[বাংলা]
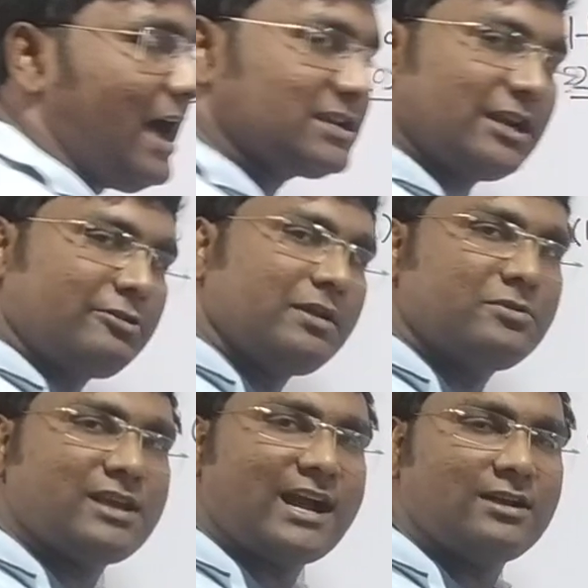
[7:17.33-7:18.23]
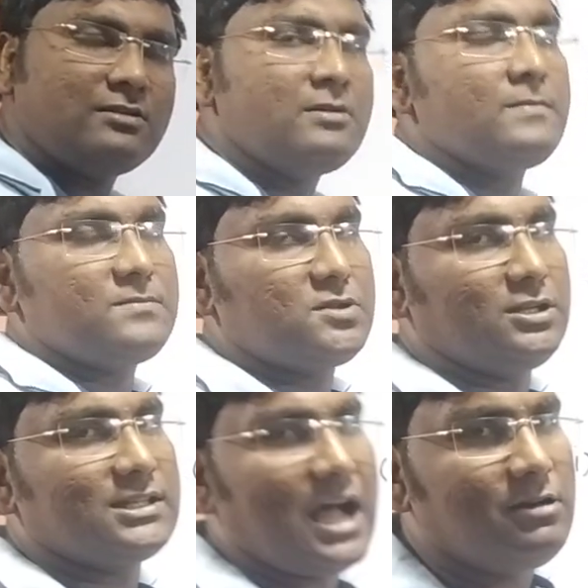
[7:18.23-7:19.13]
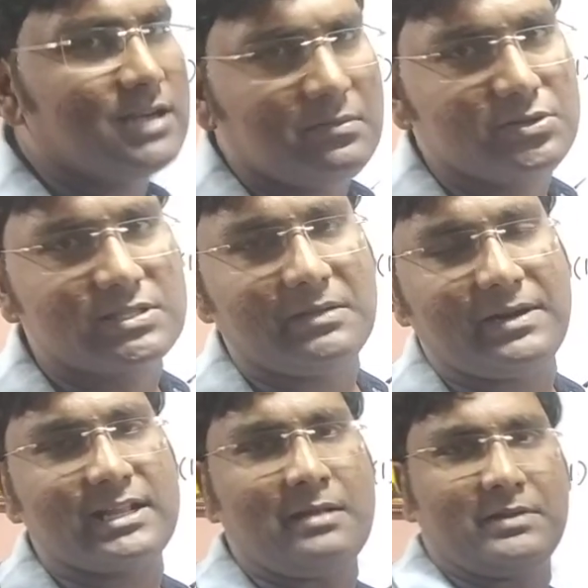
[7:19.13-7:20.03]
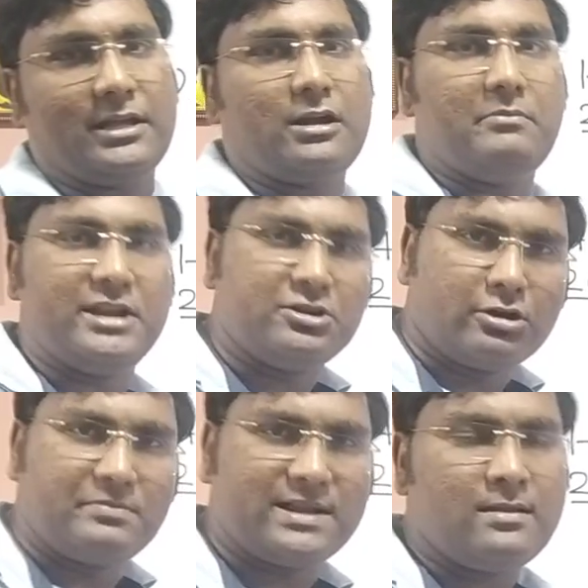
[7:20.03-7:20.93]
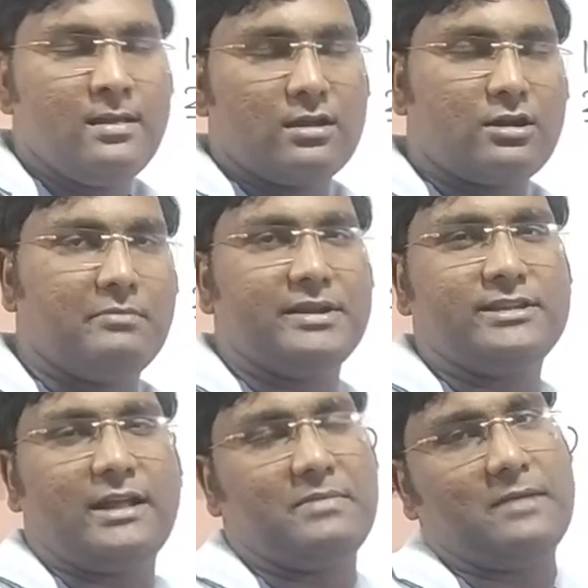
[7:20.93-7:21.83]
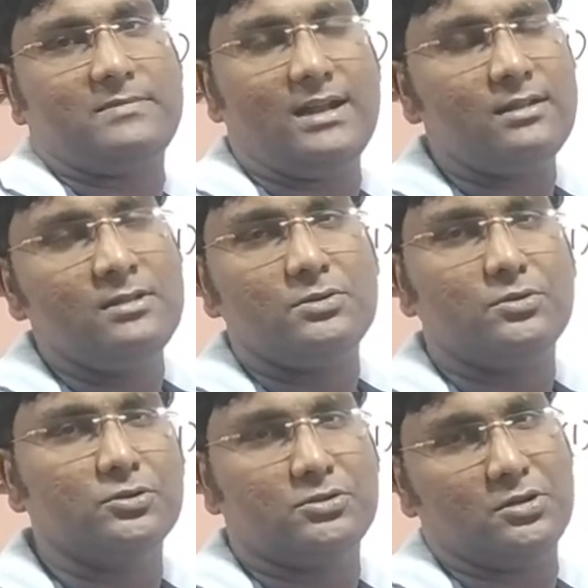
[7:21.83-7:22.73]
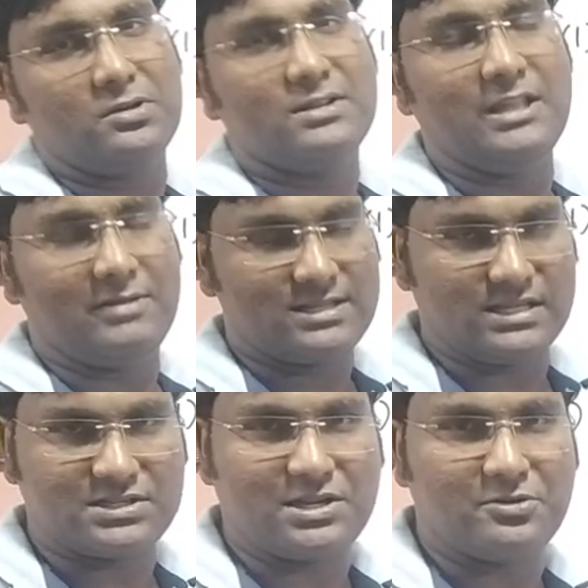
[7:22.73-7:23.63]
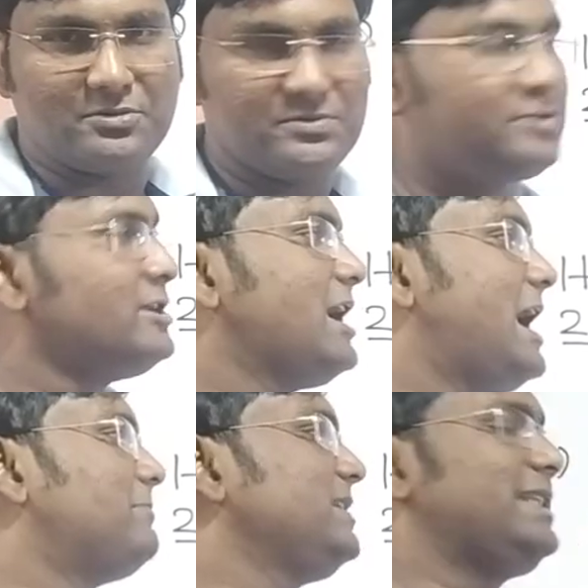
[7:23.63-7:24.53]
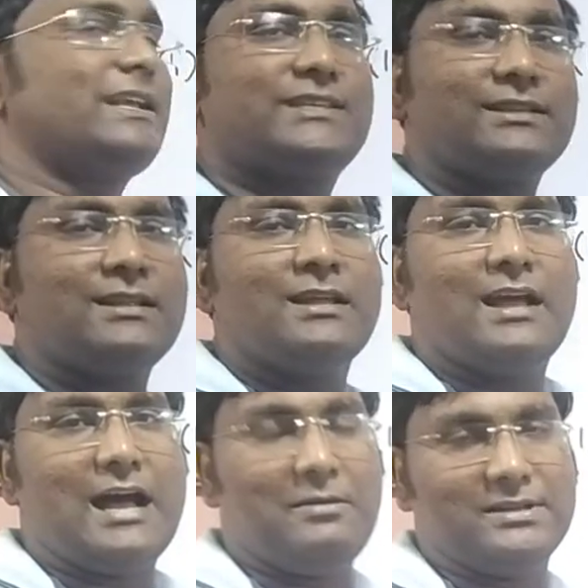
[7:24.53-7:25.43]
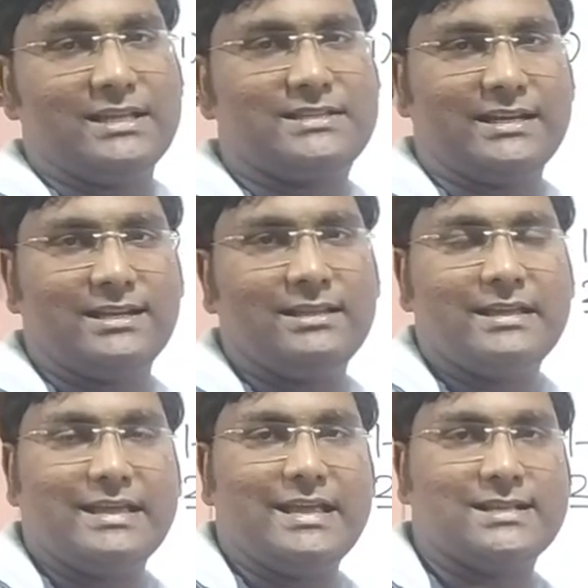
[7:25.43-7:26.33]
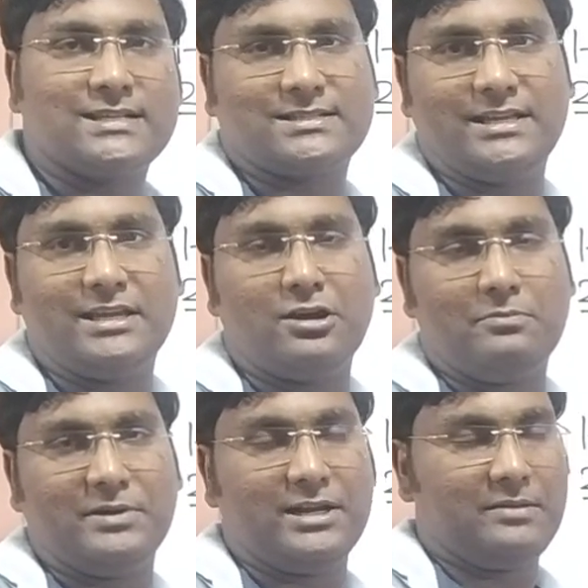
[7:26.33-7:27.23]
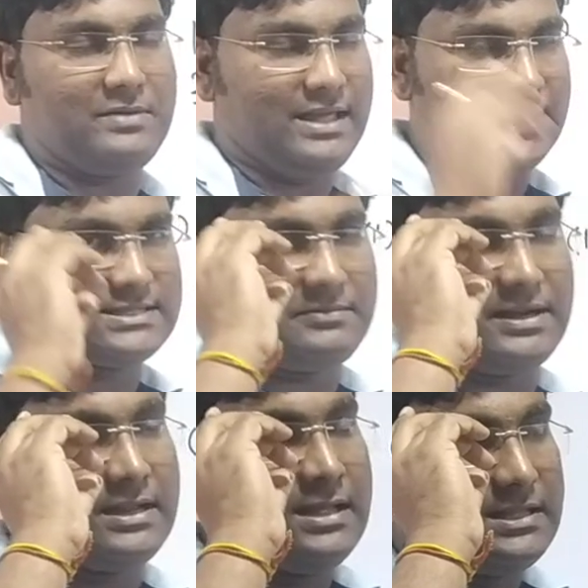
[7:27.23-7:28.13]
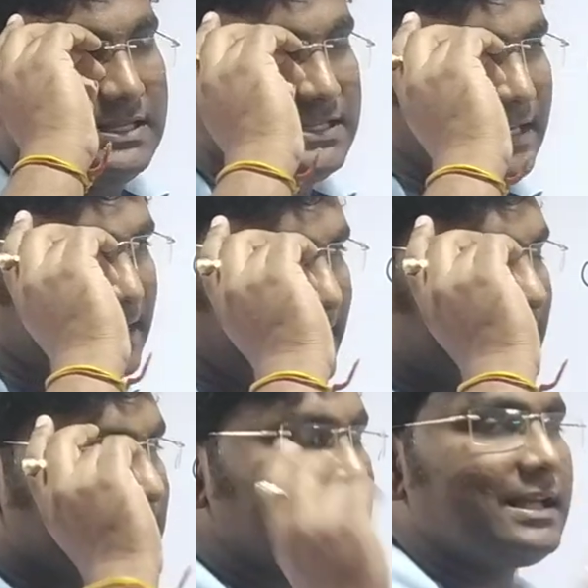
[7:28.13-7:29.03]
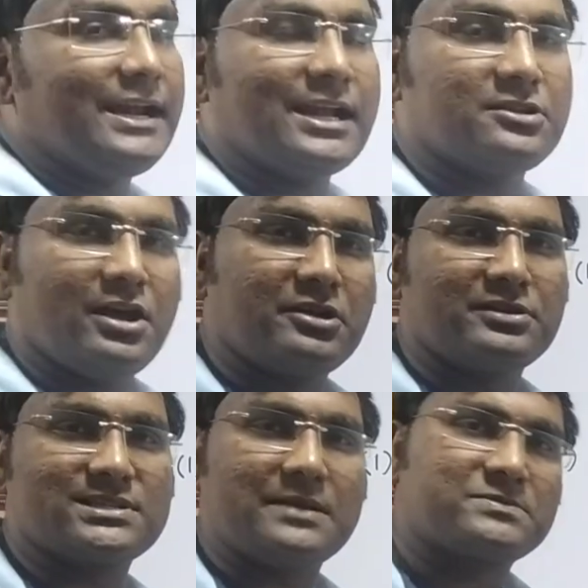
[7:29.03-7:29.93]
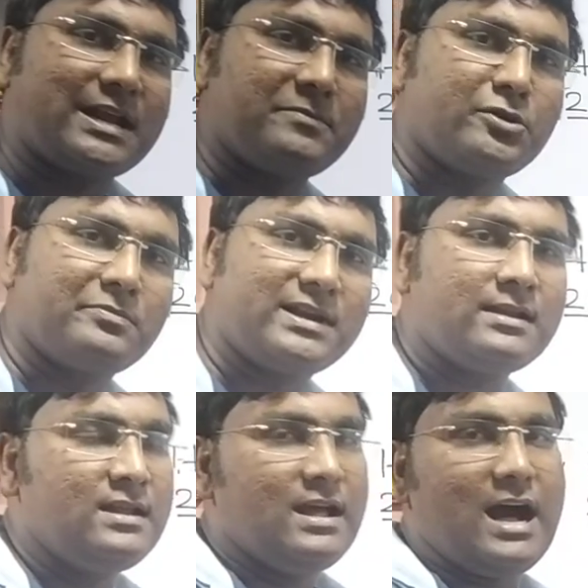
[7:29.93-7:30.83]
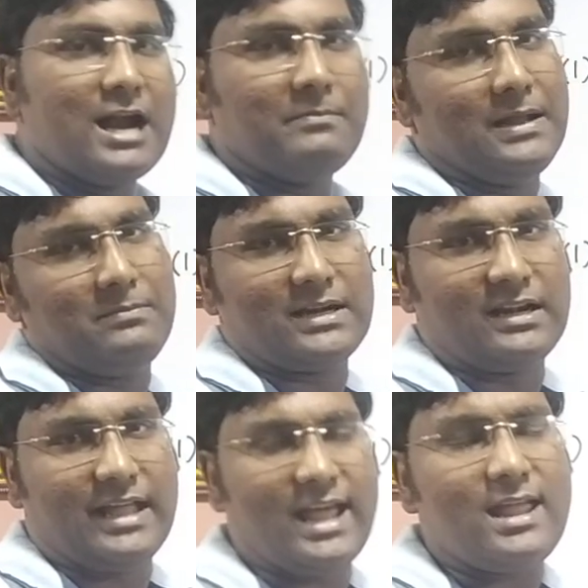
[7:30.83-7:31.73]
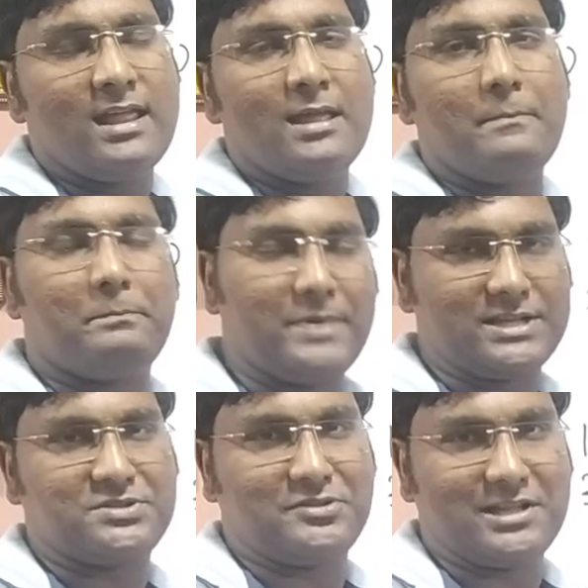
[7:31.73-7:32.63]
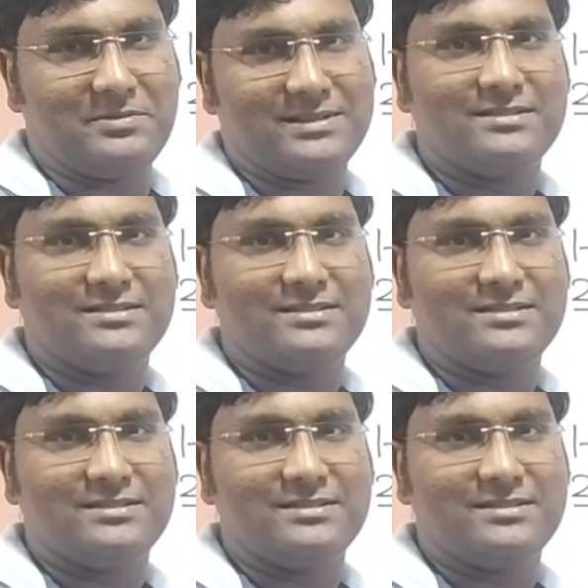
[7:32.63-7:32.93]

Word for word: আশা করি বোঝা গেল যদি তাও না বুঝতে পারেন আমাকে কমেন্ট করবেন কমেন্টে আমি আপনার উত্তর দেওয়ার চেষ্টা করব। আপনি দেখছেন আমাদের চ্যানেল এসএসসি কম্পিটিটিভ এক্সামের যে চ্যানেল দেখছেন এটা দয়া করে সাবস্ক্রাইব করবেন আর বেল বাটনকে প্রেস করে দেবেন